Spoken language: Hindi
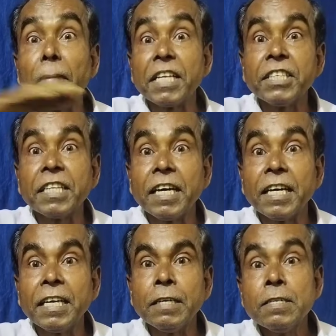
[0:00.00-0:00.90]
मर जाता
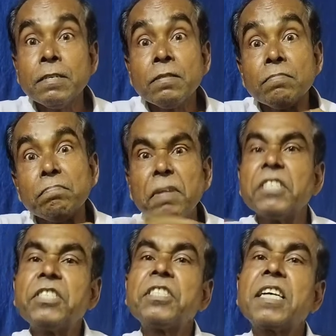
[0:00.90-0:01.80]
है
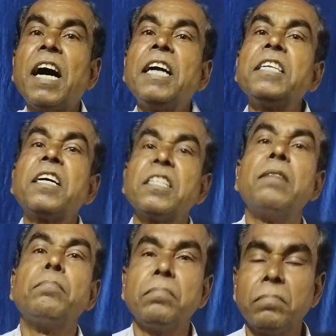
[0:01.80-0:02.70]
बस कहानी
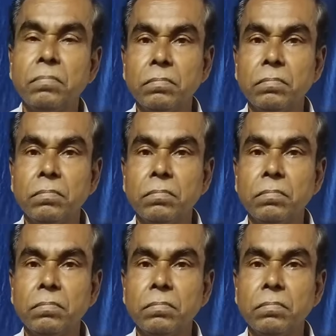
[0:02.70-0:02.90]
खत्म